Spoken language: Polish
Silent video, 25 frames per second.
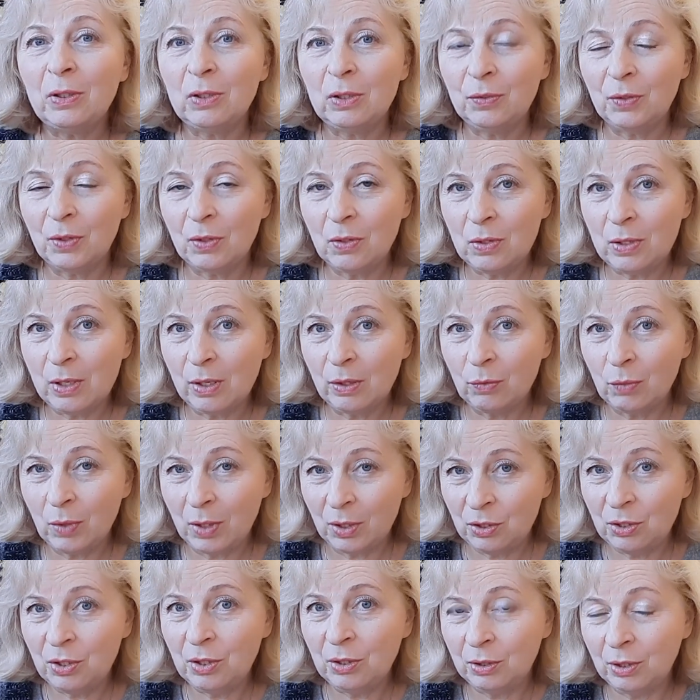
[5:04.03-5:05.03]
to związek
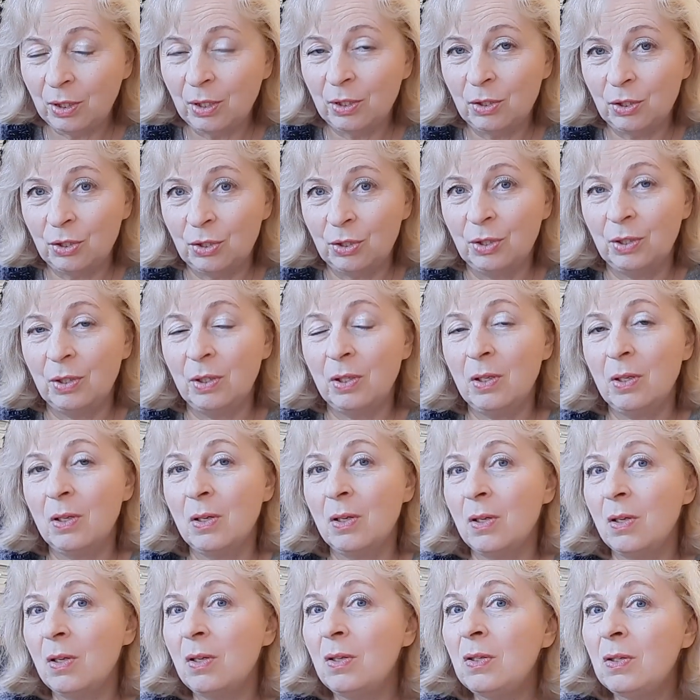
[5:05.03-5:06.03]
właśnie też
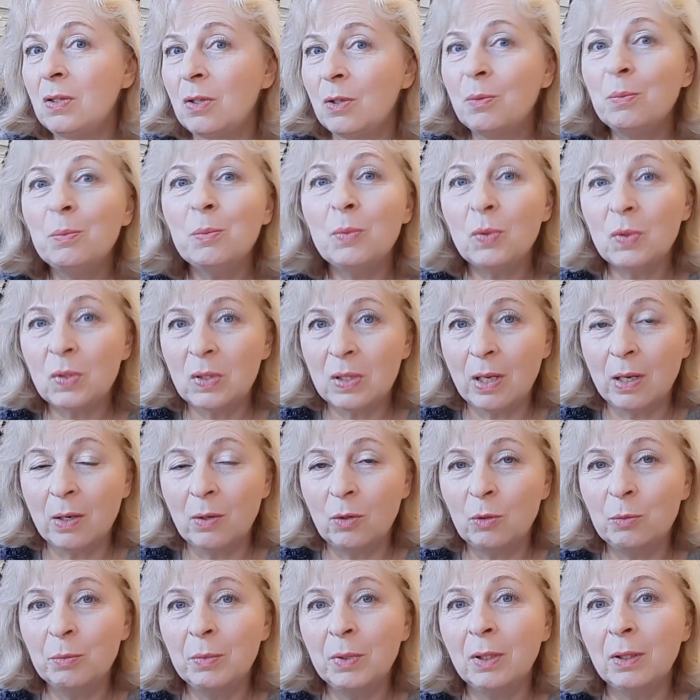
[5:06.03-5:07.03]
i z tym
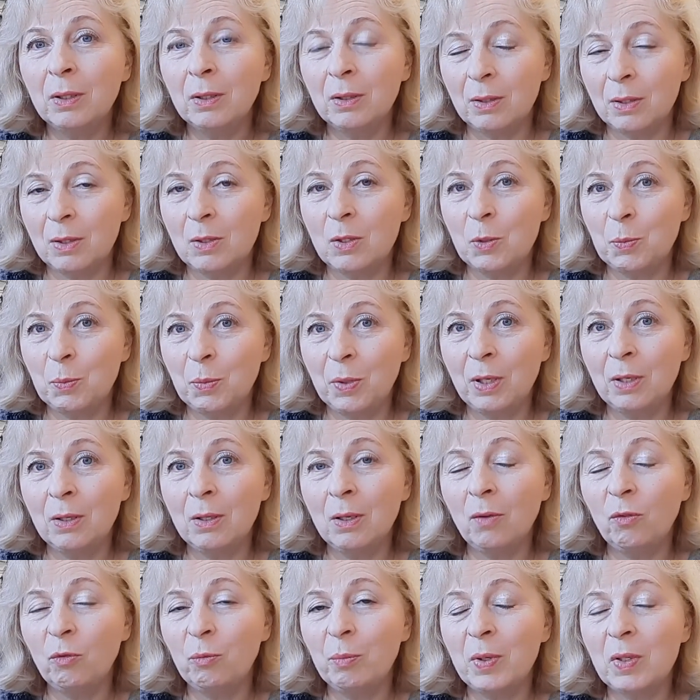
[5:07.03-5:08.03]
muzeum
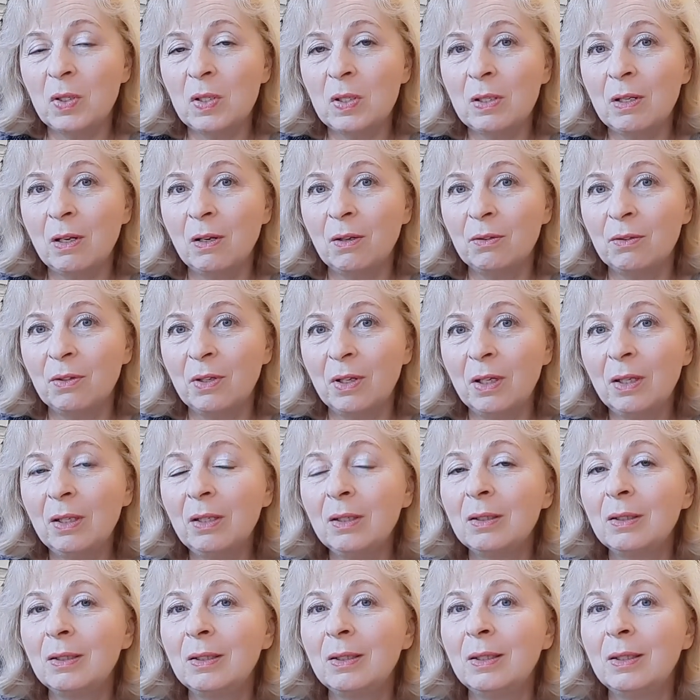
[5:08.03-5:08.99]
Crispin w Bostonie,